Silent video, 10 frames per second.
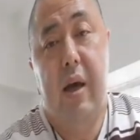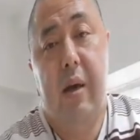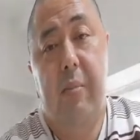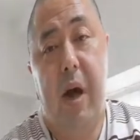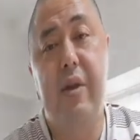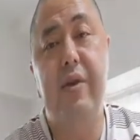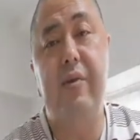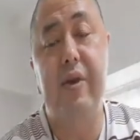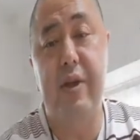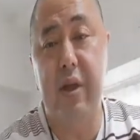満
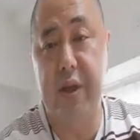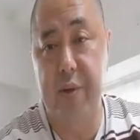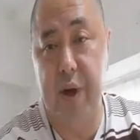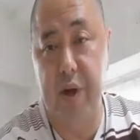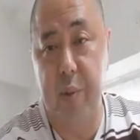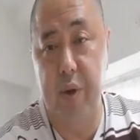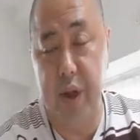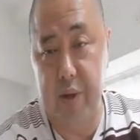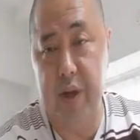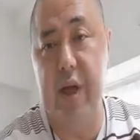足しちゃってる方も
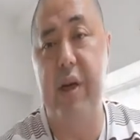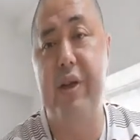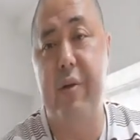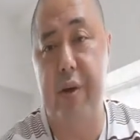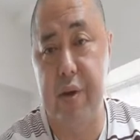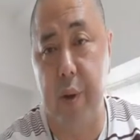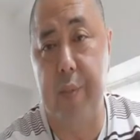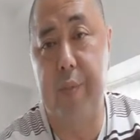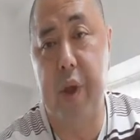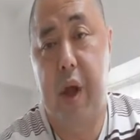たくさんいらっしゃるんですよ。
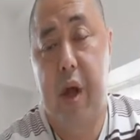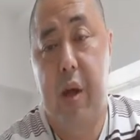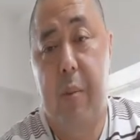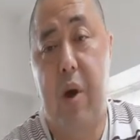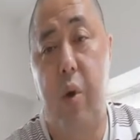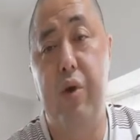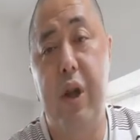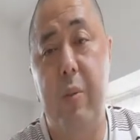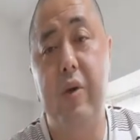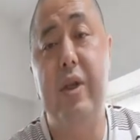まあこん
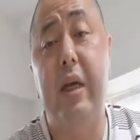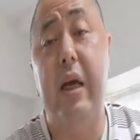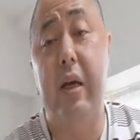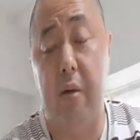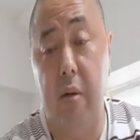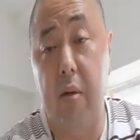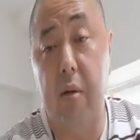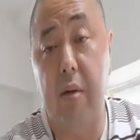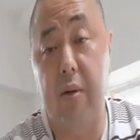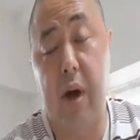なもんじゃないの
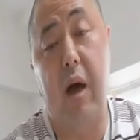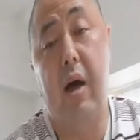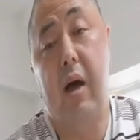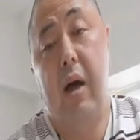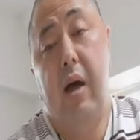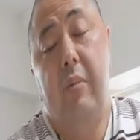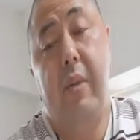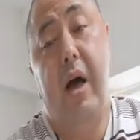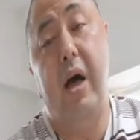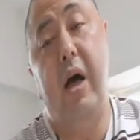とか、
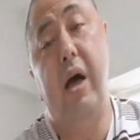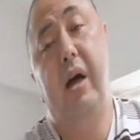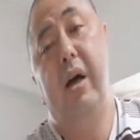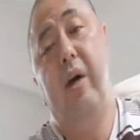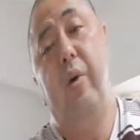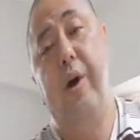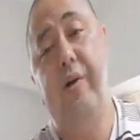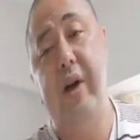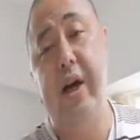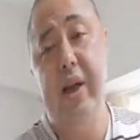まあこれ
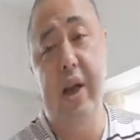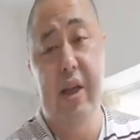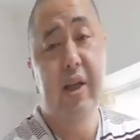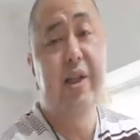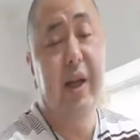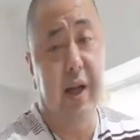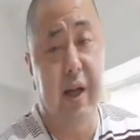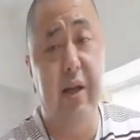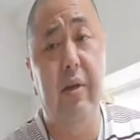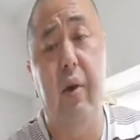ぐらいでいいんじゃ
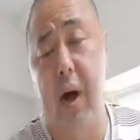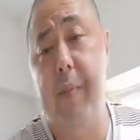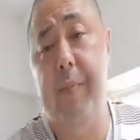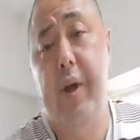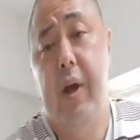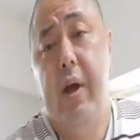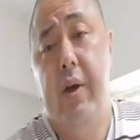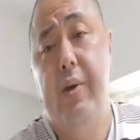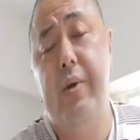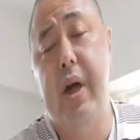ないとか
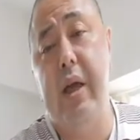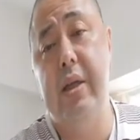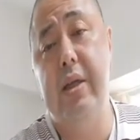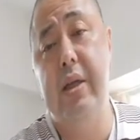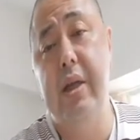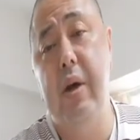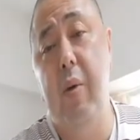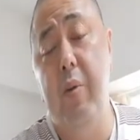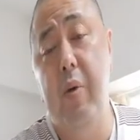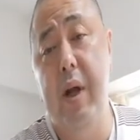いう感じに
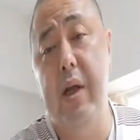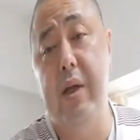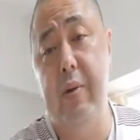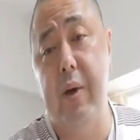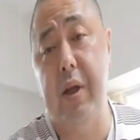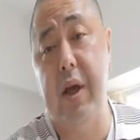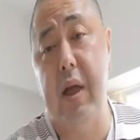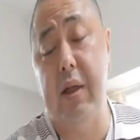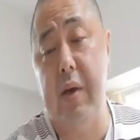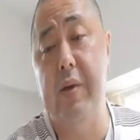思われてる方
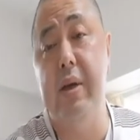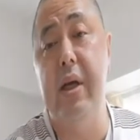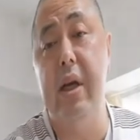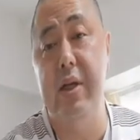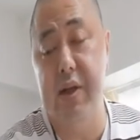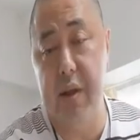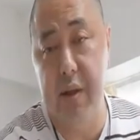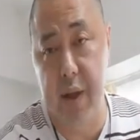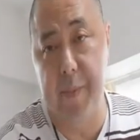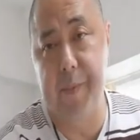がたくさんいらっしゃって、